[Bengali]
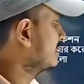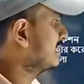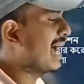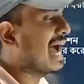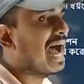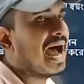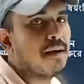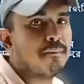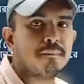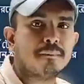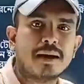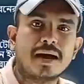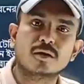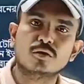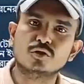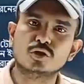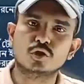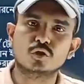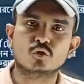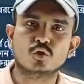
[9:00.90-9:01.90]
যে আম
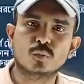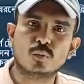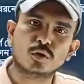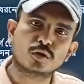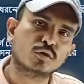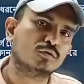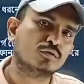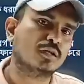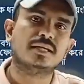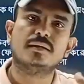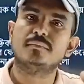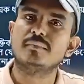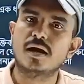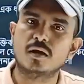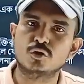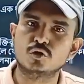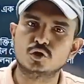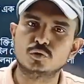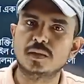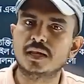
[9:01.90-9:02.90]
মানুষ রোবটও যে একটা
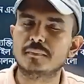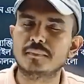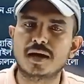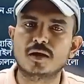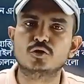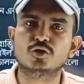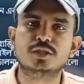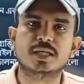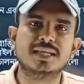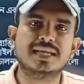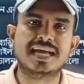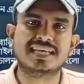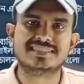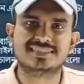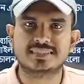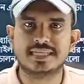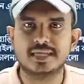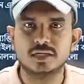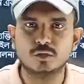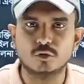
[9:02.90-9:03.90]
মানুষ মানে মানুষের
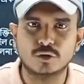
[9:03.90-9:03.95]
কাজটাই